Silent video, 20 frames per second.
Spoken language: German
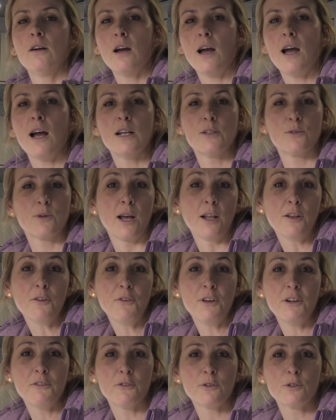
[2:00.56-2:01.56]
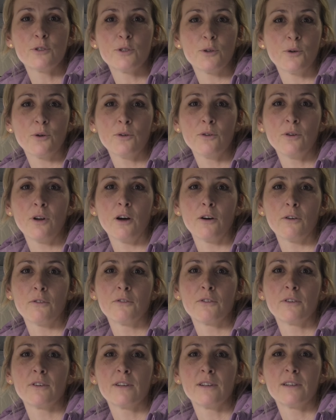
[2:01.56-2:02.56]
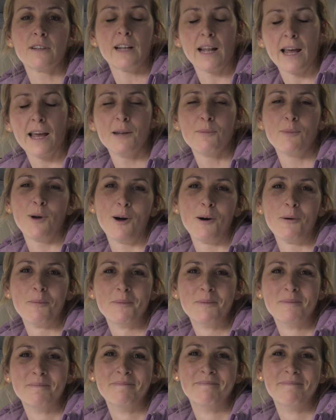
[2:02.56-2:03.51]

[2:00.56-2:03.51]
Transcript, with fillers: also ganz viel Funktionen auf kleinem Raum.